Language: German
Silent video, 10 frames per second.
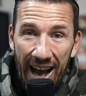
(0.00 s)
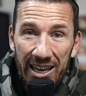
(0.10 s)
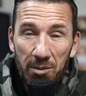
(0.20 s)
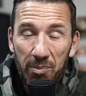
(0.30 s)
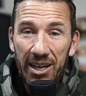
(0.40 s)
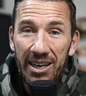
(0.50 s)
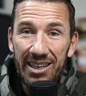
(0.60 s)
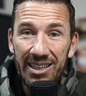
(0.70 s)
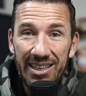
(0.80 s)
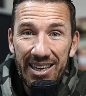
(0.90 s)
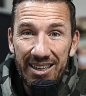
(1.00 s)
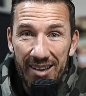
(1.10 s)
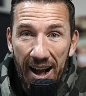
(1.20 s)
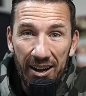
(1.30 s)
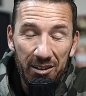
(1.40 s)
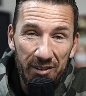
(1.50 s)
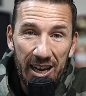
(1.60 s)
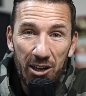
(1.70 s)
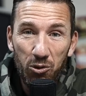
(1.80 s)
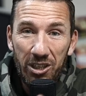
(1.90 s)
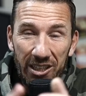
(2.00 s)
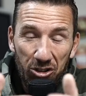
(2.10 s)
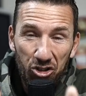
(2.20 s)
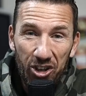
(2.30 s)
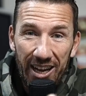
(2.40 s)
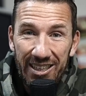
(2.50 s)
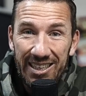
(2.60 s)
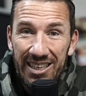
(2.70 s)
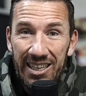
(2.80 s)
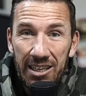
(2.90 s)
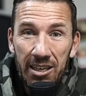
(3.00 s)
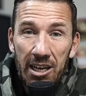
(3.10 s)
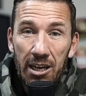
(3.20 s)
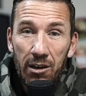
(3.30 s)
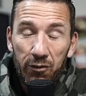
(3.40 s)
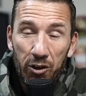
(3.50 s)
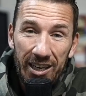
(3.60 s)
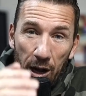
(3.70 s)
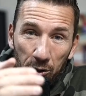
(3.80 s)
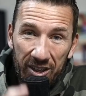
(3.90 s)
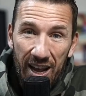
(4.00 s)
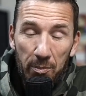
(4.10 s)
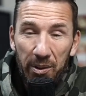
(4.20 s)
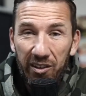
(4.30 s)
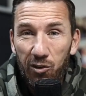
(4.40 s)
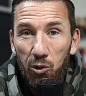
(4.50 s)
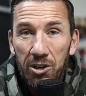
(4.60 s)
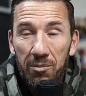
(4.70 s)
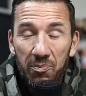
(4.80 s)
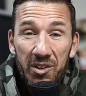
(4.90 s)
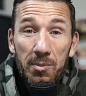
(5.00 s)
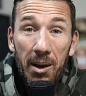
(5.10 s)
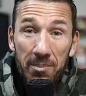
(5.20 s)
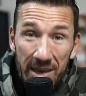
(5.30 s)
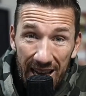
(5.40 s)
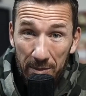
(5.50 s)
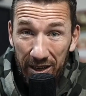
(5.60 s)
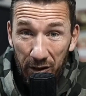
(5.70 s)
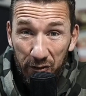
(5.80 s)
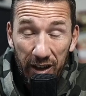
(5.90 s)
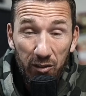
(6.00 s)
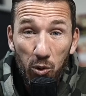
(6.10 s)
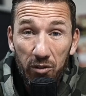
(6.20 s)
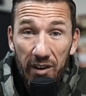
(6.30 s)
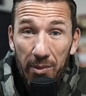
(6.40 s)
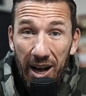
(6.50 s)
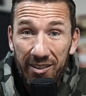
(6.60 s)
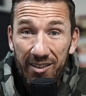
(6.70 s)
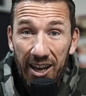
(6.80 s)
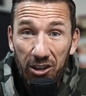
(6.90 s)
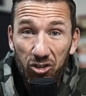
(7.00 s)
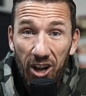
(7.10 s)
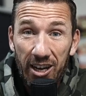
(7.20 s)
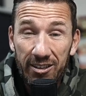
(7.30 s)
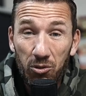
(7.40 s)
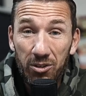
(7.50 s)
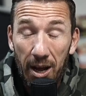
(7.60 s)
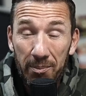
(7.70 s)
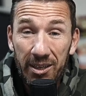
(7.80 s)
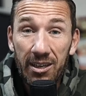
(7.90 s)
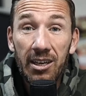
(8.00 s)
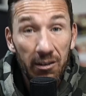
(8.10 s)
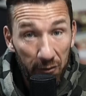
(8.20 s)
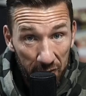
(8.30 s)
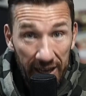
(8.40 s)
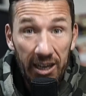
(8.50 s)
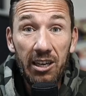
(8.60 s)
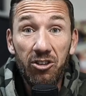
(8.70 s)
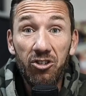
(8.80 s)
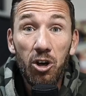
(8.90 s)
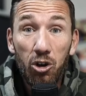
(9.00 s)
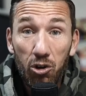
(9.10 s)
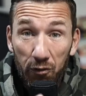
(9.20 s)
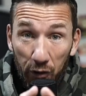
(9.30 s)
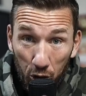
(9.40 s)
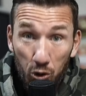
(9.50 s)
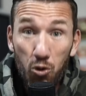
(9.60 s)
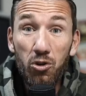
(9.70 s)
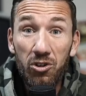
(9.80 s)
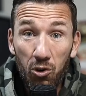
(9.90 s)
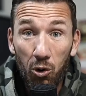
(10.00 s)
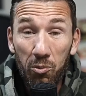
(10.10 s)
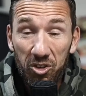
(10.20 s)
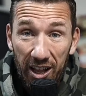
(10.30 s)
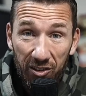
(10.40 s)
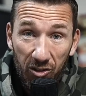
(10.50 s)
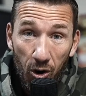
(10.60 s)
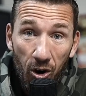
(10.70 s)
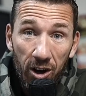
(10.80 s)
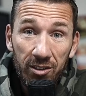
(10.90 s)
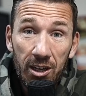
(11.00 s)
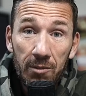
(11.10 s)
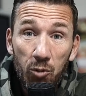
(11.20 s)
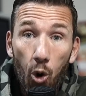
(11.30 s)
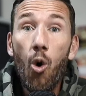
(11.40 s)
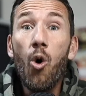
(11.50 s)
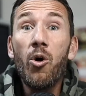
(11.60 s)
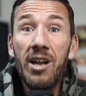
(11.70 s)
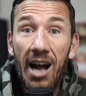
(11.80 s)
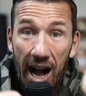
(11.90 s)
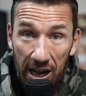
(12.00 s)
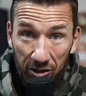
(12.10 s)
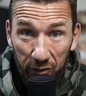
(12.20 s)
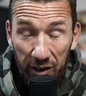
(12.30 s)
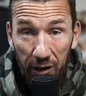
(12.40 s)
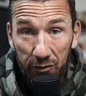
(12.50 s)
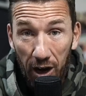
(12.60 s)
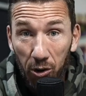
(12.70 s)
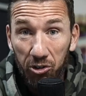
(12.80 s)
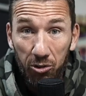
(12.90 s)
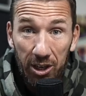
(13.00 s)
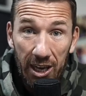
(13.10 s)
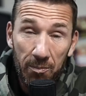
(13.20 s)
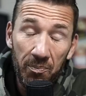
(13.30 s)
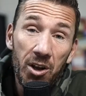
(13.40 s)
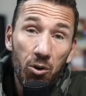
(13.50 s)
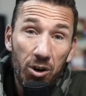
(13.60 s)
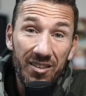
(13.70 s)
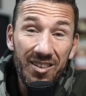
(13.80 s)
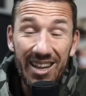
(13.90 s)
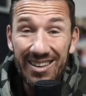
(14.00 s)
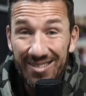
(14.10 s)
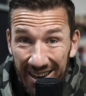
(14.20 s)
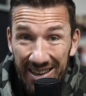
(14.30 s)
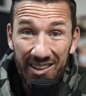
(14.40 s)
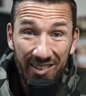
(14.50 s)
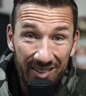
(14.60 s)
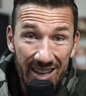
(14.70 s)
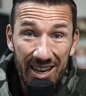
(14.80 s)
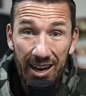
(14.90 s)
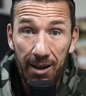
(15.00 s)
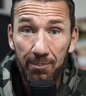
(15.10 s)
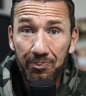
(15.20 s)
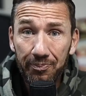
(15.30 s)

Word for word: Einblick in die Gedankenwelt und in die Strategien von genau der Person, die bei mir immer die Facebook-Werbeanzeigen schaltet und damit wirklich für guten Umsatz sorgt, ohne allzu viel dafür auszugeben. Und das ist der Danny Ziegler.